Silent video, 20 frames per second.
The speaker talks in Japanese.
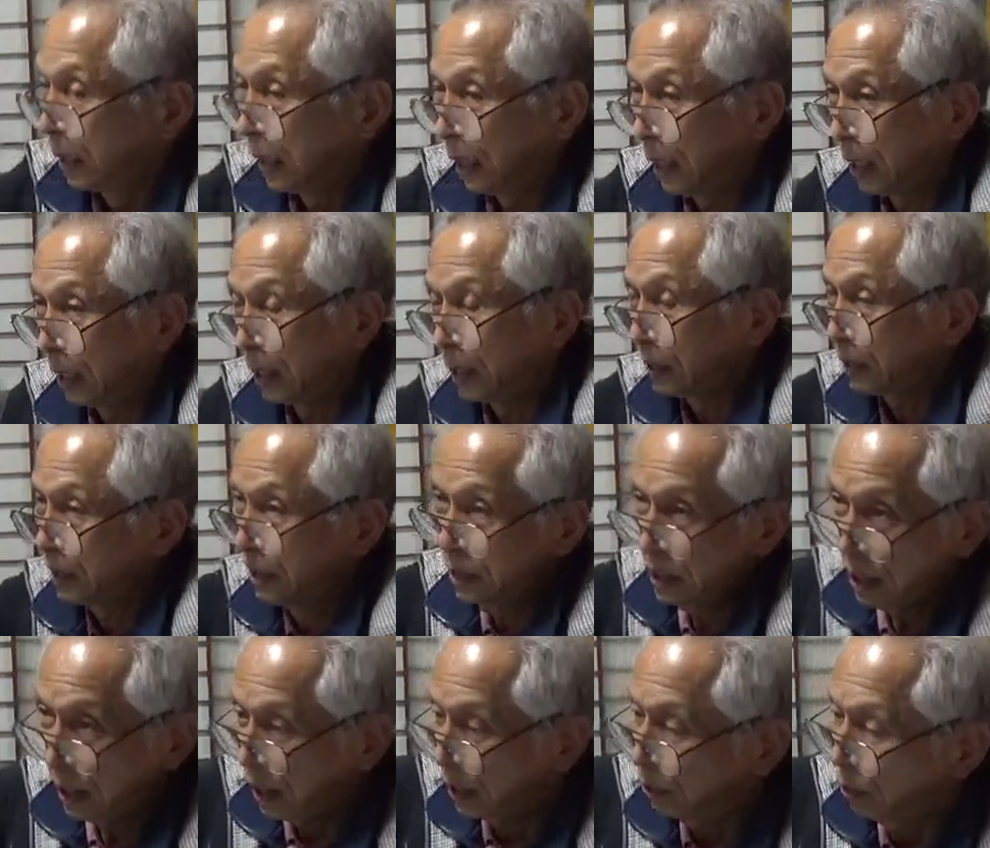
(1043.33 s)
ら切
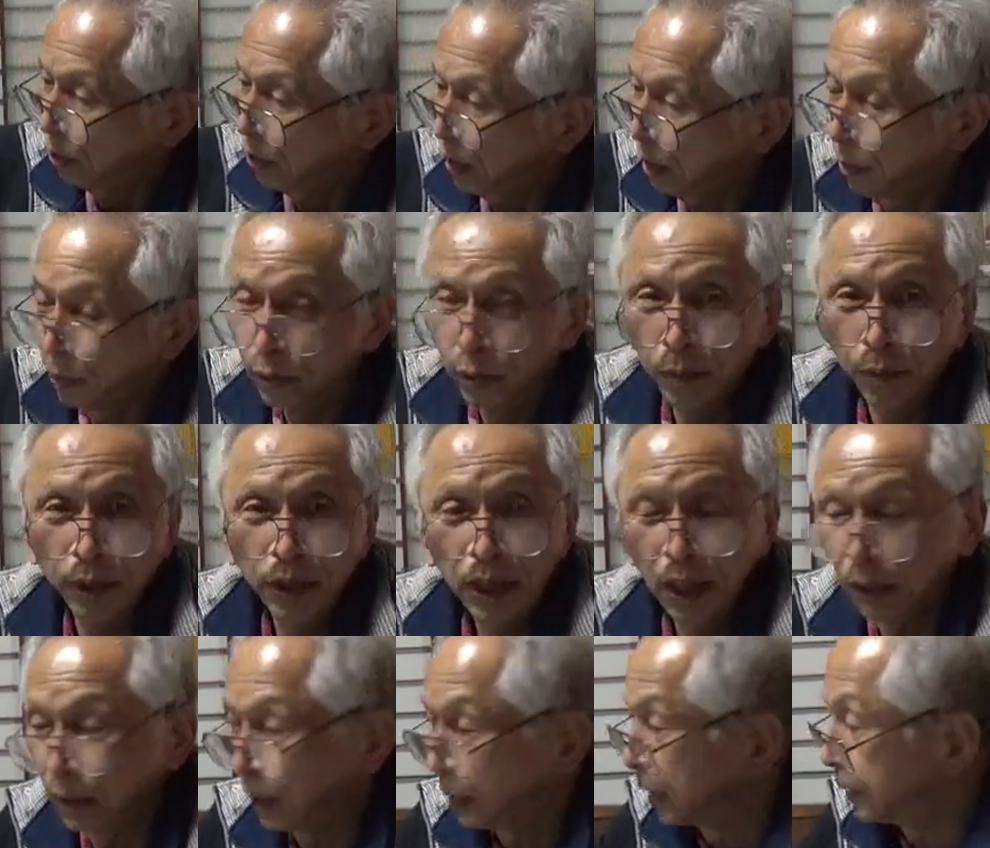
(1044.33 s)
り絵のようなものも入
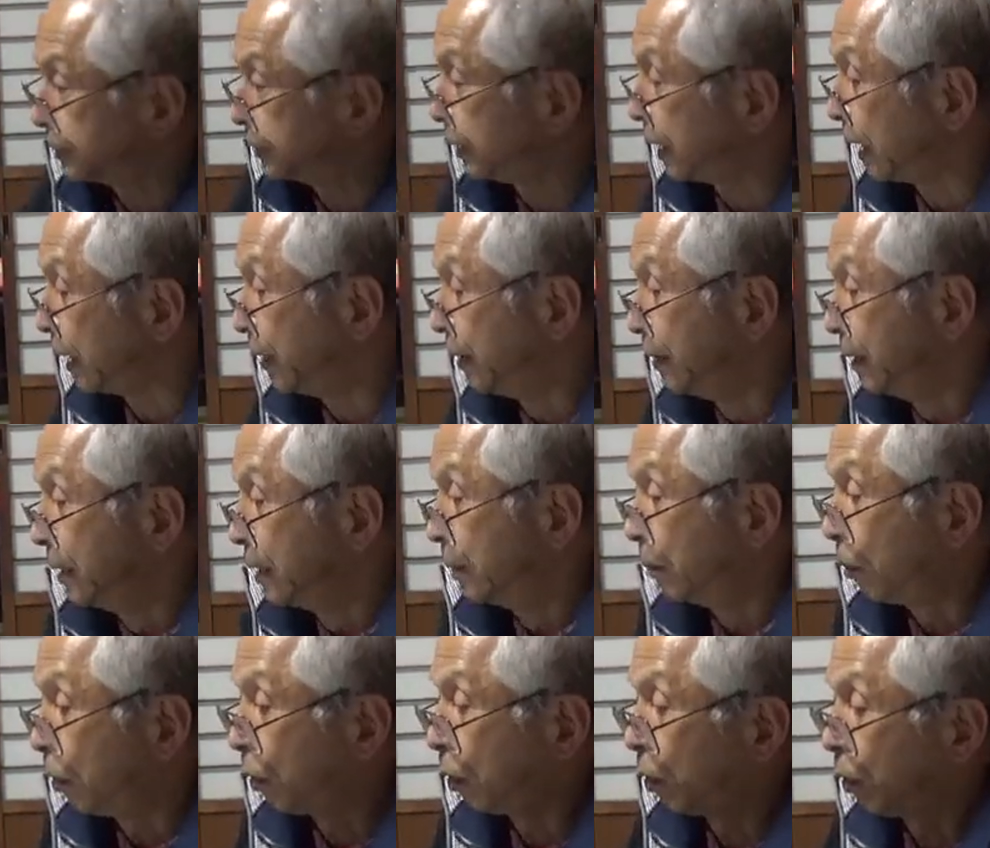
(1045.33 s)
れてですね
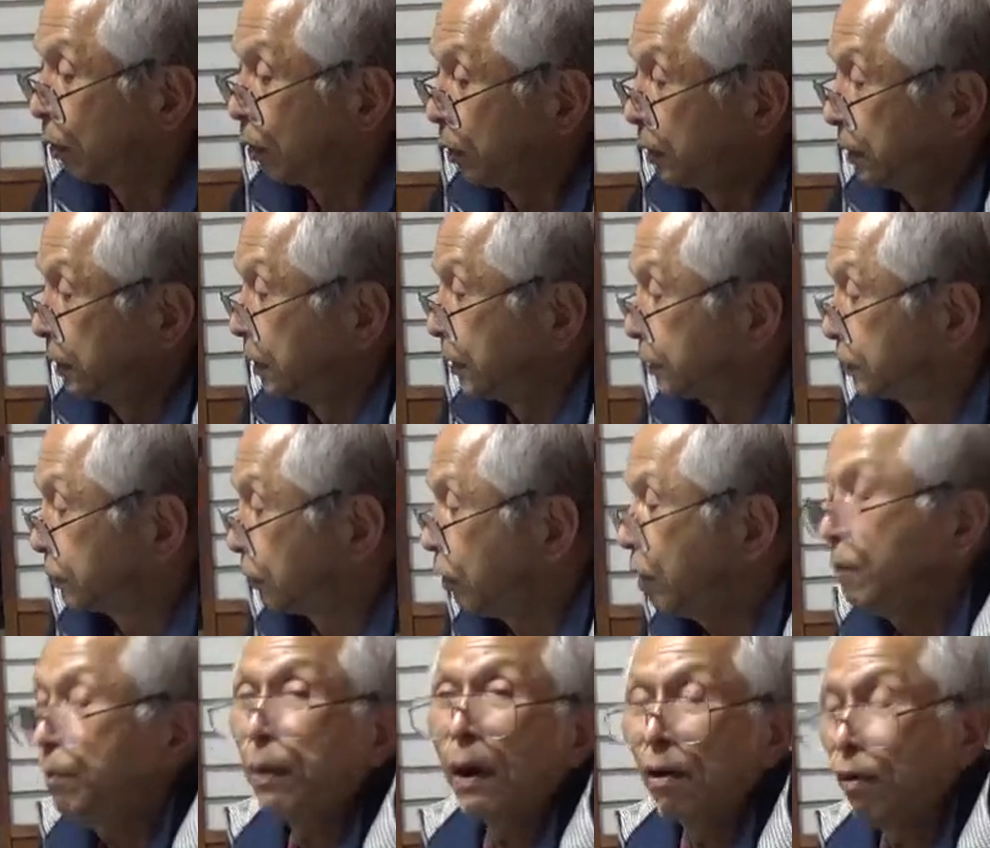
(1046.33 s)
もうすご
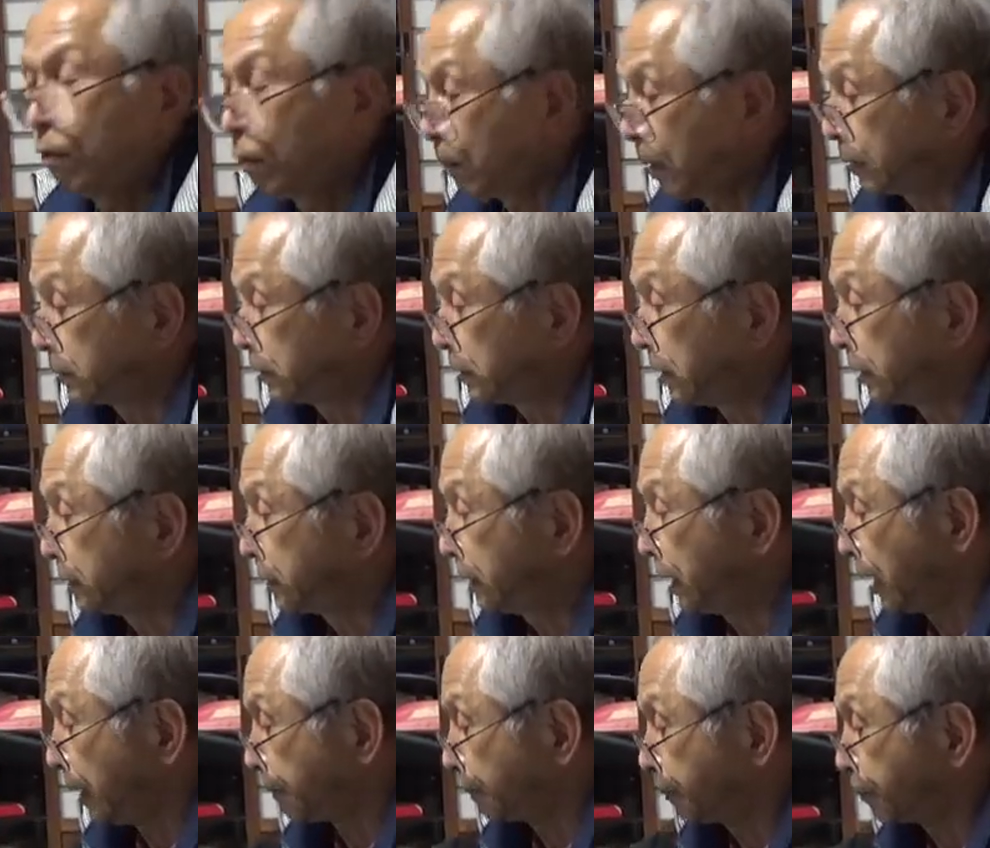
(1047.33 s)
いパフォーマンスです
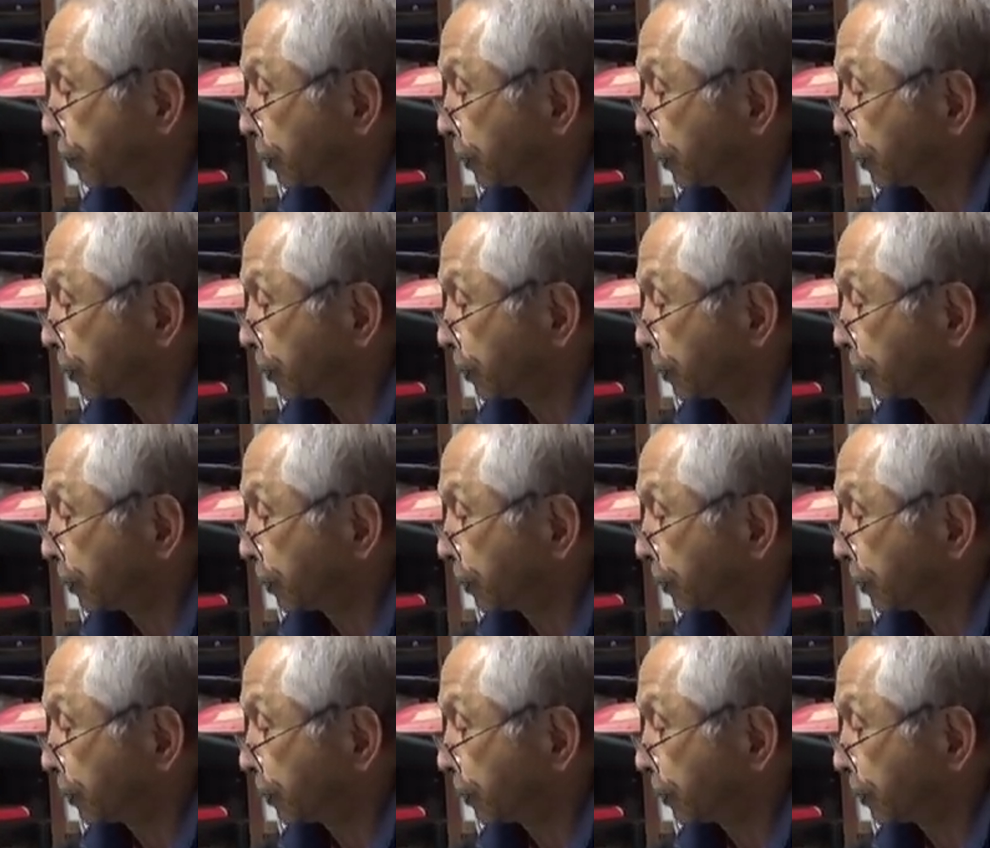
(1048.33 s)
ね